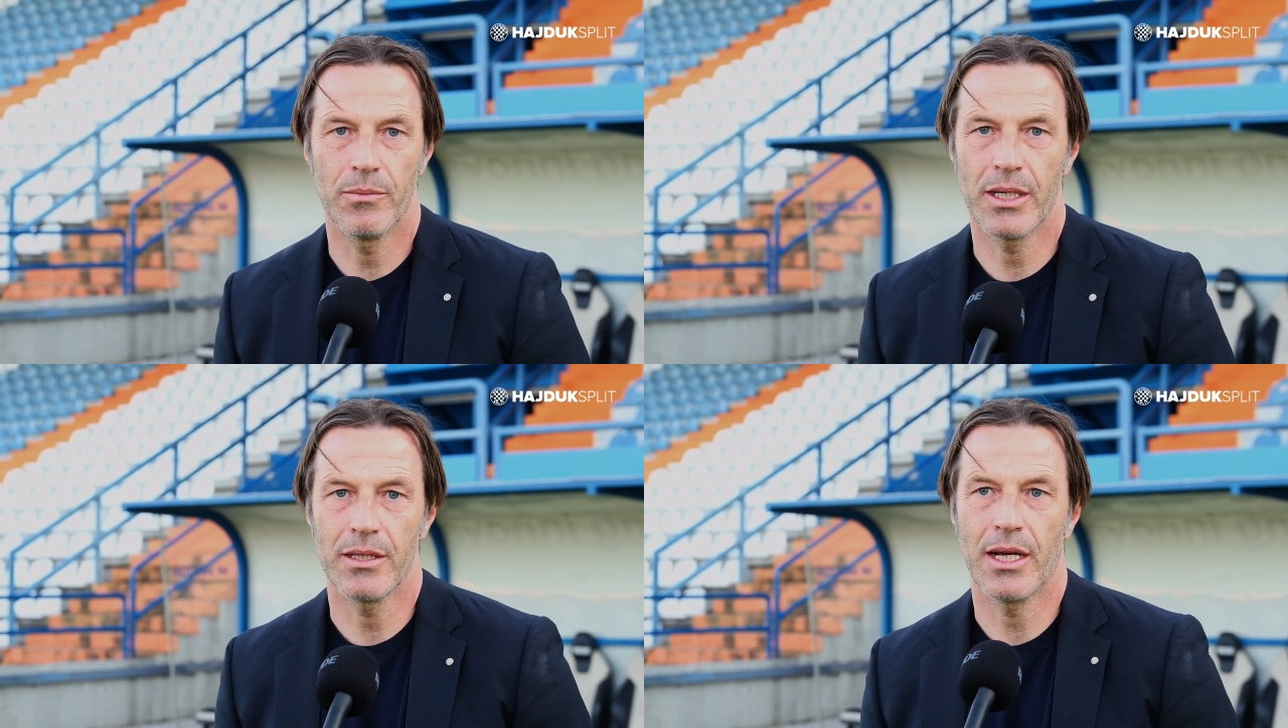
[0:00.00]

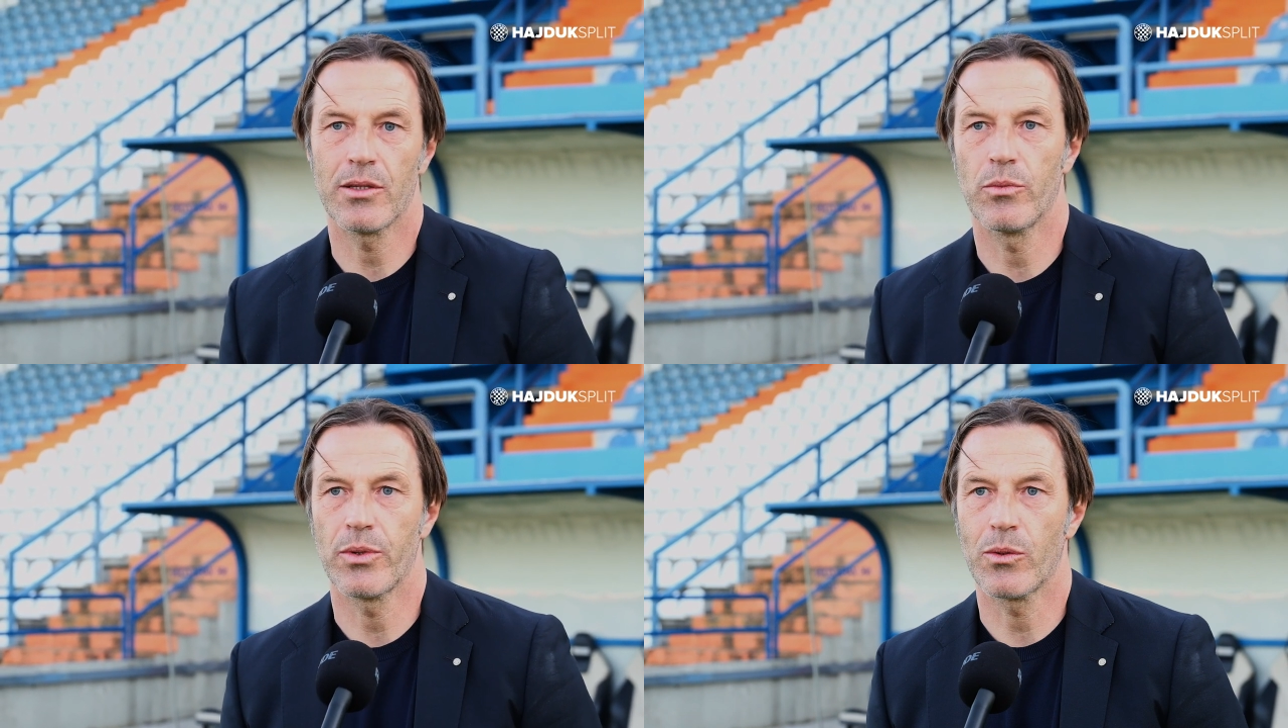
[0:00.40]

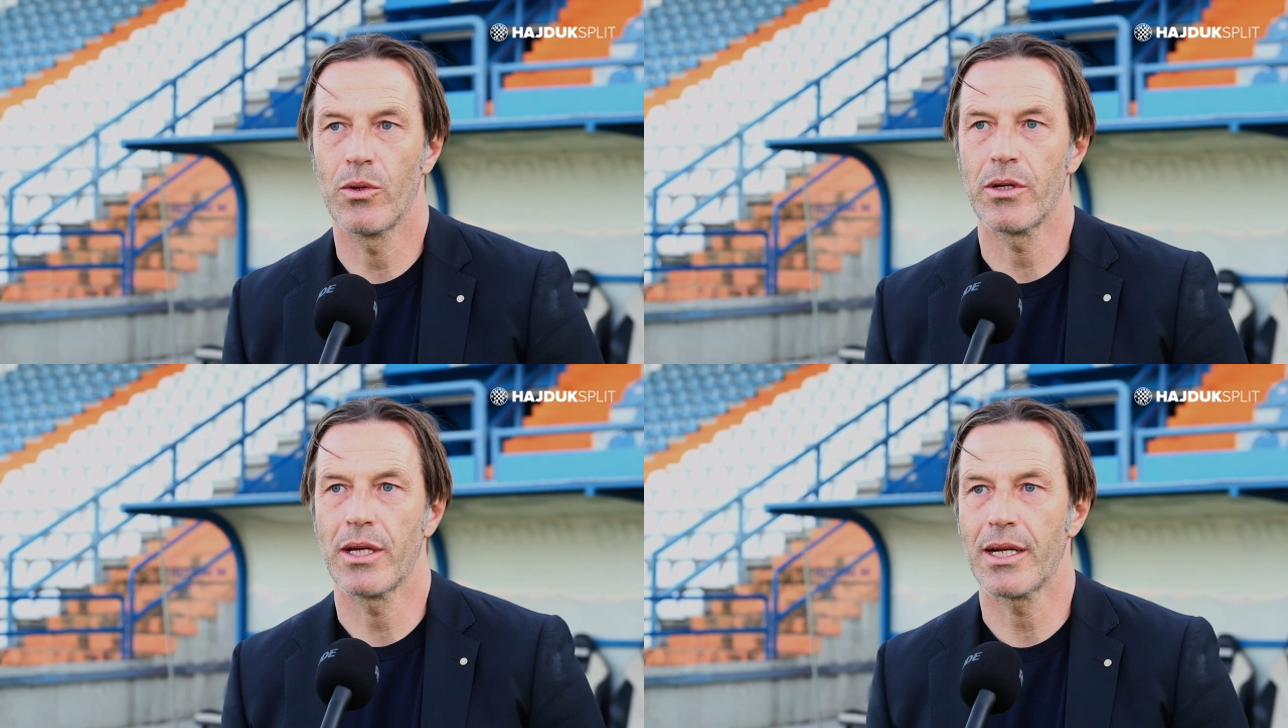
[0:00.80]
meritato per
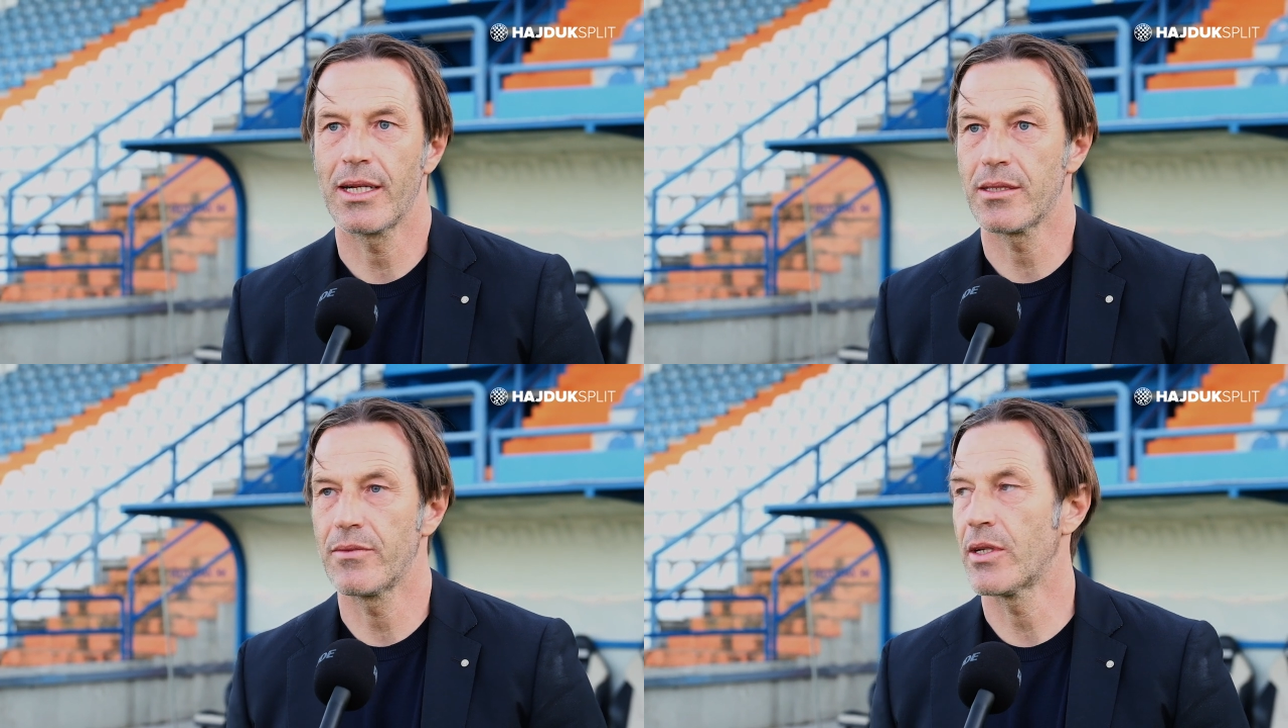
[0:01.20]
quello che i
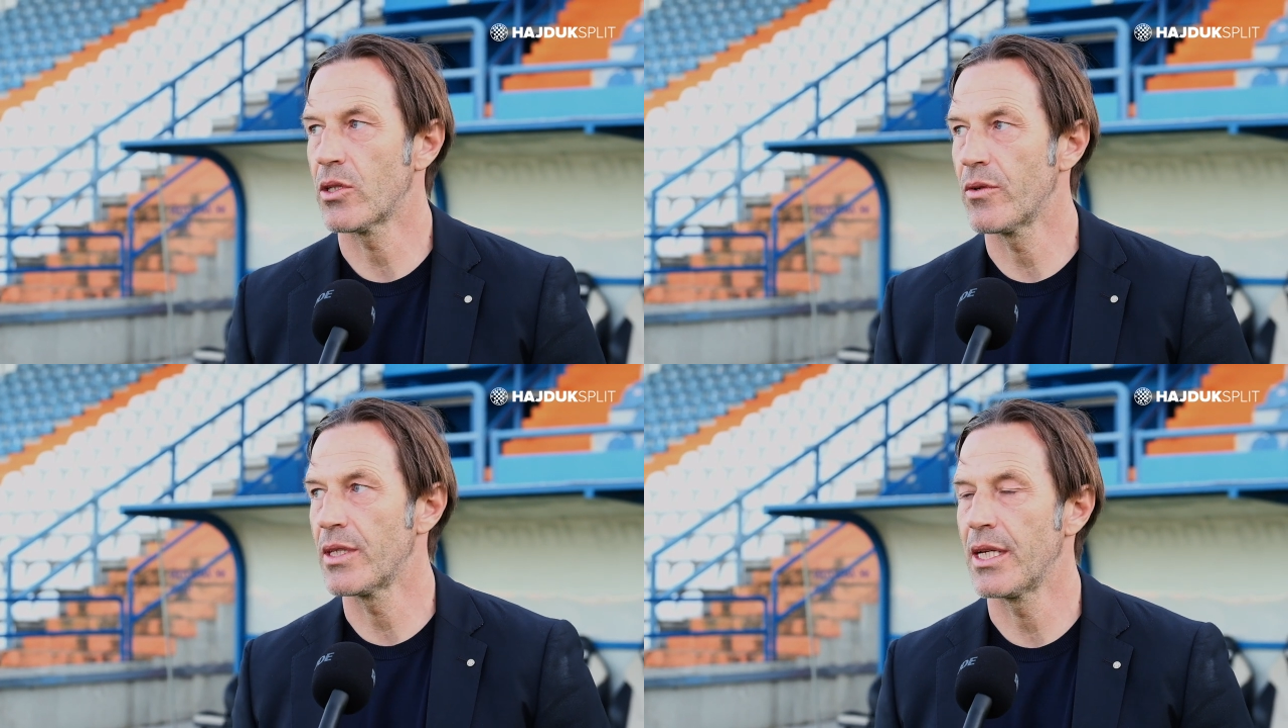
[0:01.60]
ragazzi hanno
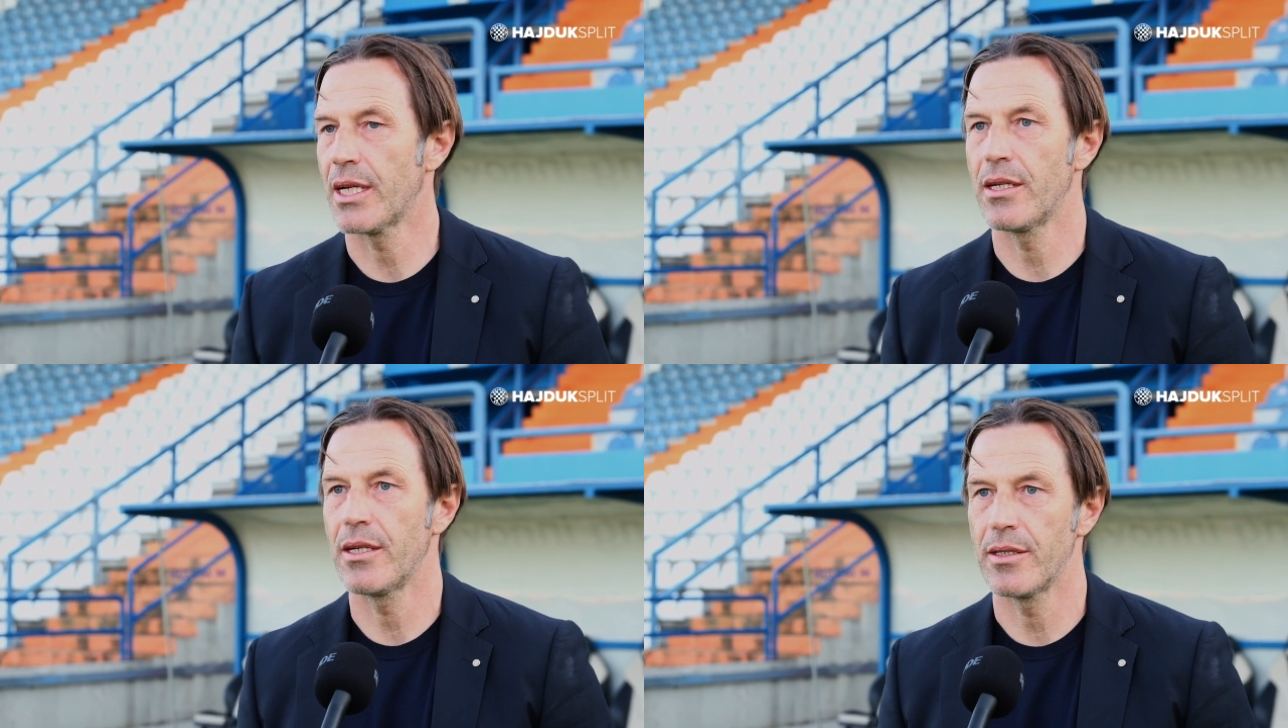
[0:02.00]
fatto
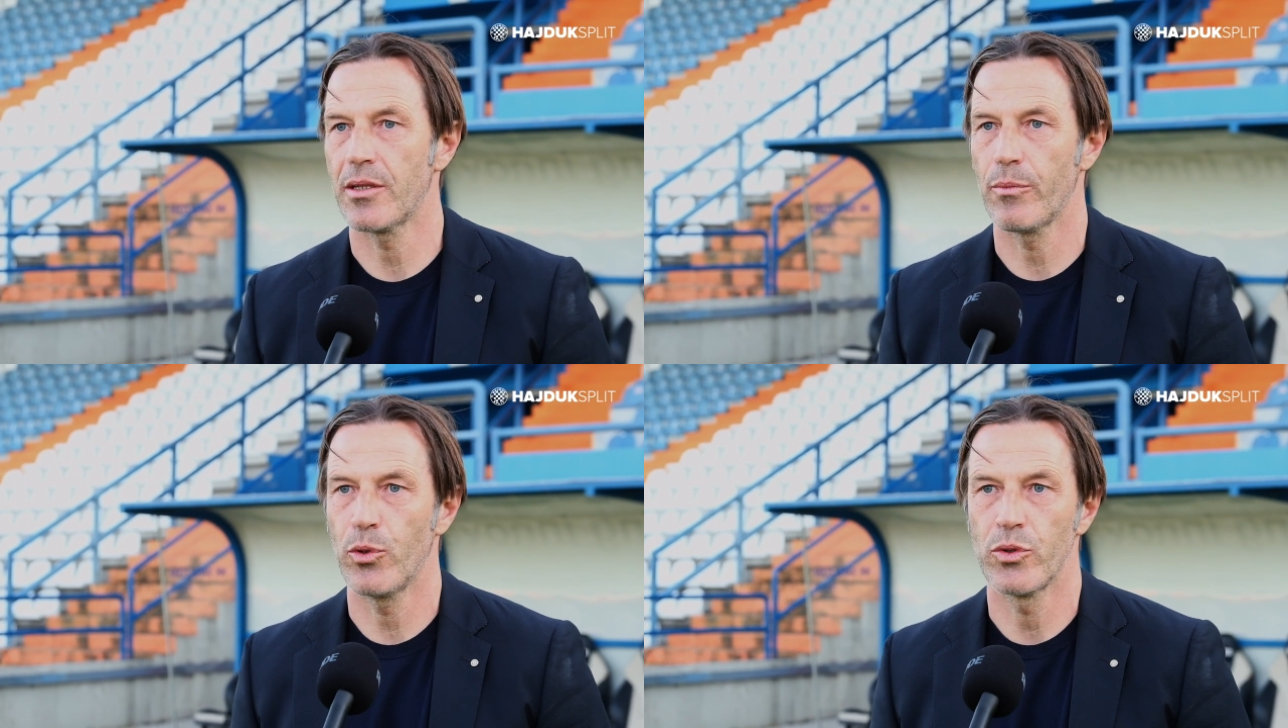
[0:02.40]
vedere i
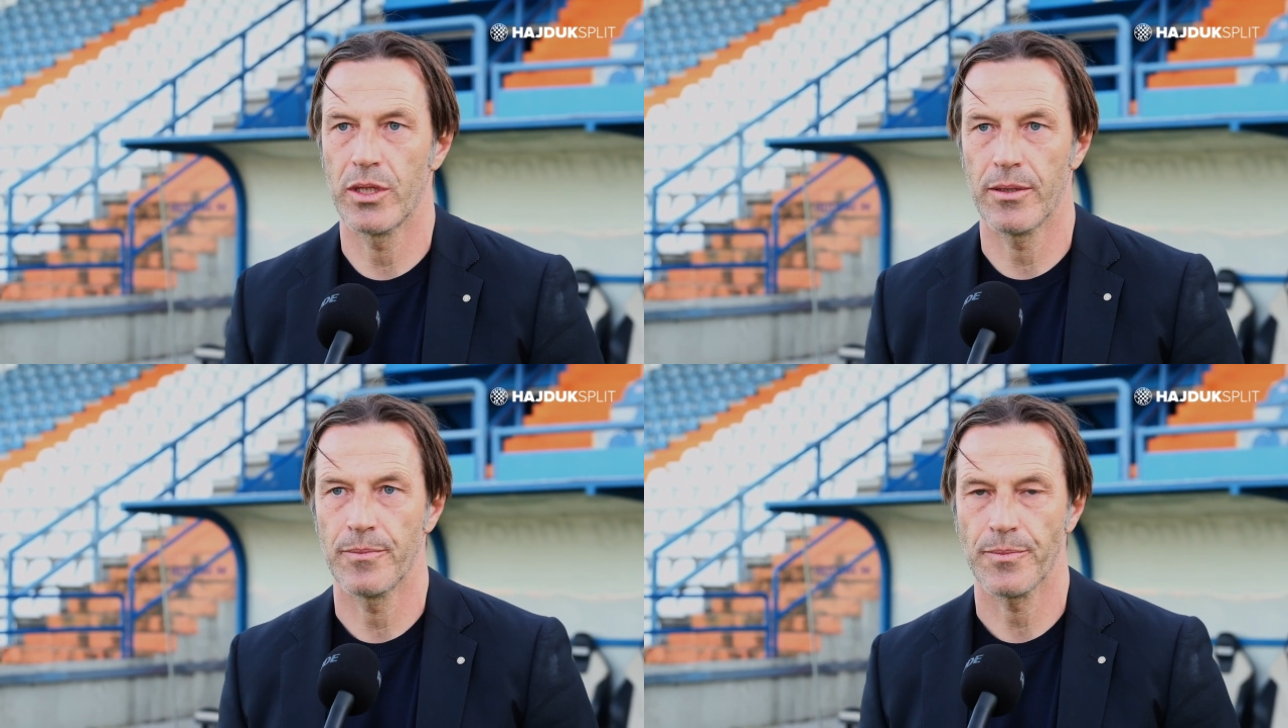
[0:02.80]
tre punti.